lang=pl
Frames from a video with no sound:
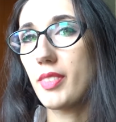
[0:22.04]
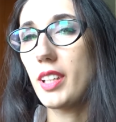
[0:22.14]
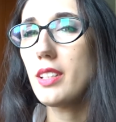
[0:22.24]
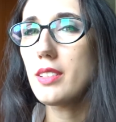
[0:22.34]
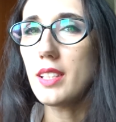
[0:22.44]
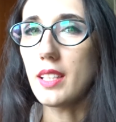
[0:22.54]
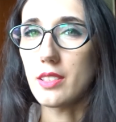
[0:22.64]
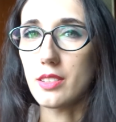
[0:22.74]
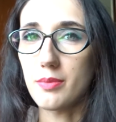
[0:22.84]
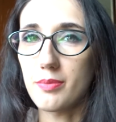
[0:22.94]
I to
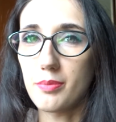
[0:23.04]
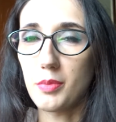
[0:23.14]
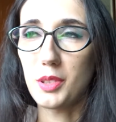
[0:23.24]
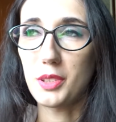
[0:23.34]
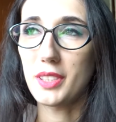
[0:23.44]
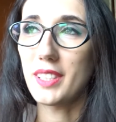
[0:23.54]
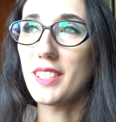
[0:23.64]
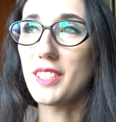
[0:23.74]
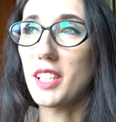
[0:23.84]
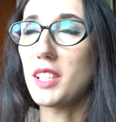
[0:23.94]
zależy, bo to
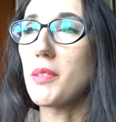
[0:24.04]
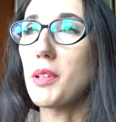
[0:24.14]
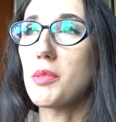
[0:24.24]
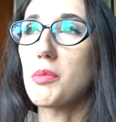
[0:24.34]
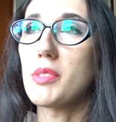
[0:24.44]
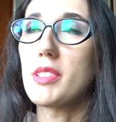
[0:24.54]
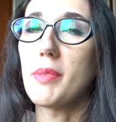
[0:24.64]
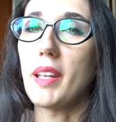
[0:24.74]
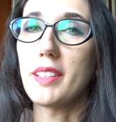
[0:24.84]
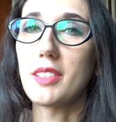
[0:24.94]
zależy jakie mają to być
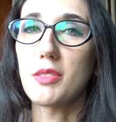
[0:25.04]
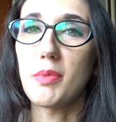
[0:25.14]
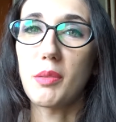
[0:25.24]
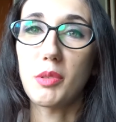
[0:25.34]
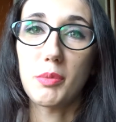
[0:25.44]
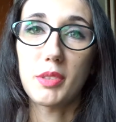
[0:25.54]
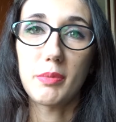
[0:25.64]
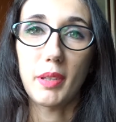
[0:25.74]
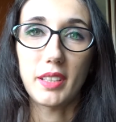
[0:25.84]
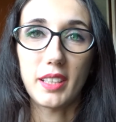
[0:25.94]
zmiany. Czy mają to być
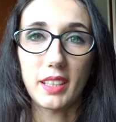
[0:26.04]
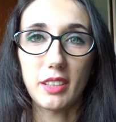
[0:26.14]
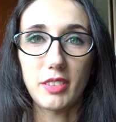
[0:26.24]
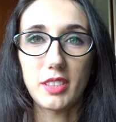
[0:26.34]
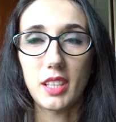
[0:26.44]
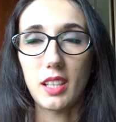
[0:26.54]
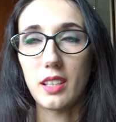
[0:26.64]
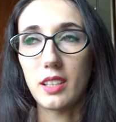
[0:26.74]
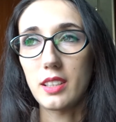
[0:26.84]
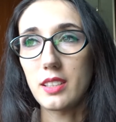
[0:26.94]
zmiany takie, wiecie,
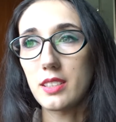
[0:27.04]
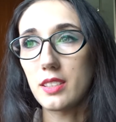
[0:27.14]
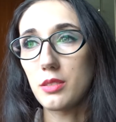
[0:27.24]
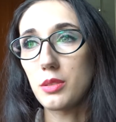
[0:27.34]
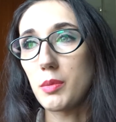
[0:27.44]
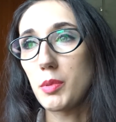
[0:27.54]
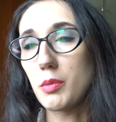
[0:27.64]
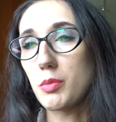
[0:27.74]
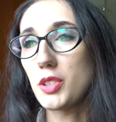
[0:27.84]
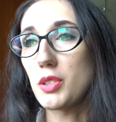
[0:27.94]
jakieś, które
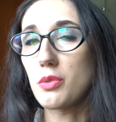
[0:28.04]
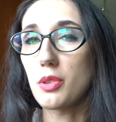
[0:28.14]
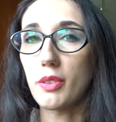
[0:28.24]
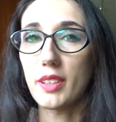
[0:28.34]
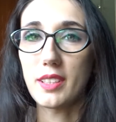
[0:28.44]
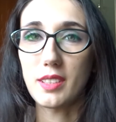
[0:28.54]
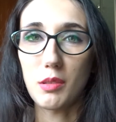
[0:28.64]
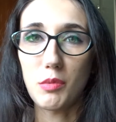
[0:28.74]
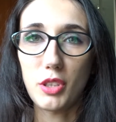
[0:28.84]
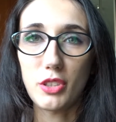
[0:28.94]
będą później rzutować na
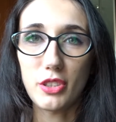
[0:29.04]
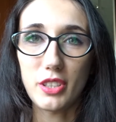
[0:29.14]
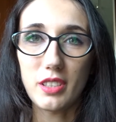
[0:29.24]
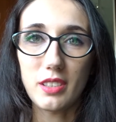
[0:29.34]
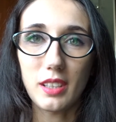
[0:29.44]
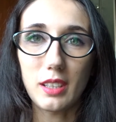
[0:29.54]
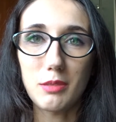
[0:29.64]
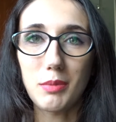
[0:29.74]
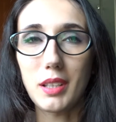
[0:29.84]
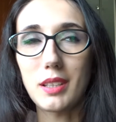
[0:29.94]
całe moje życie, czy takie
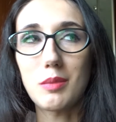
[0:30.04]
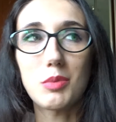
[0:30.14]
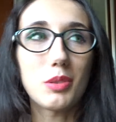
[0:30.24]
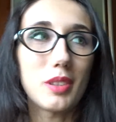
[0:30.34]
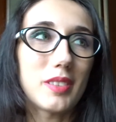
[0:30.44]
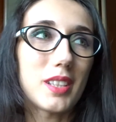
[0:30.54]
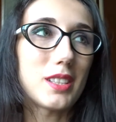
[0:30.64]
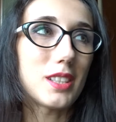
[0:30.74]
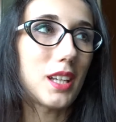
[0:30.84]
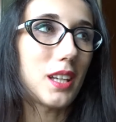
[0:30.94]
zmiany na przykład w
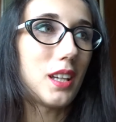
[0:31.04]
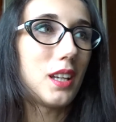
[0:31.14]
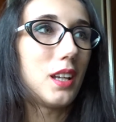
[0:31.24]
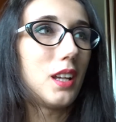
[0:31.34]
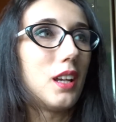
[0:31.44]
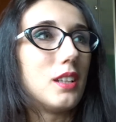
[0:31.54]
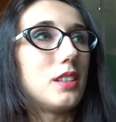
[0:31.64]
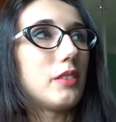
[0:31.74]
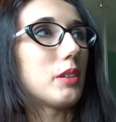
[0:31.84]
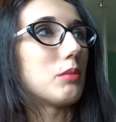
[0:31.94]
sensie,
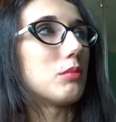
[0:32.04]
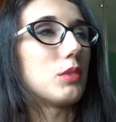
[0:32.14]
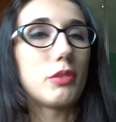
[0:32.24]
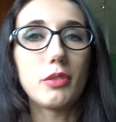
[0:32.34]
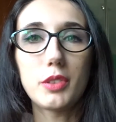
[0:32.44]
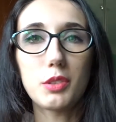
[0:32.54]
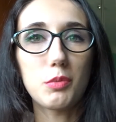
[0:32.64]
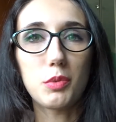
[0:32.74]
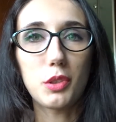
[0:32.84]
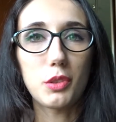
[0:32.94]
nie wiem, nowy wystrój
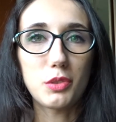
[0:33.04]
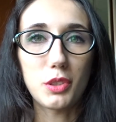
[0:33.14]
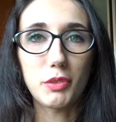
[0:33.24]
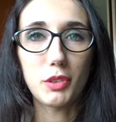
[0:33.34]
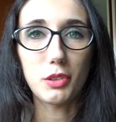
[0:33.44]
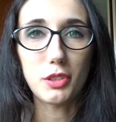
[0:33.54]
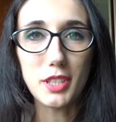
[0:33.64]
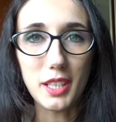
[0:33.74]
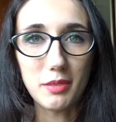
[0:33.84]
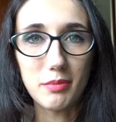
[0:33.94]
pokoju czy nowy kolor
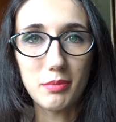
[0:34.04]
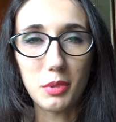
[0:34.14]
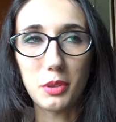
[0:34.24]
ścian, bo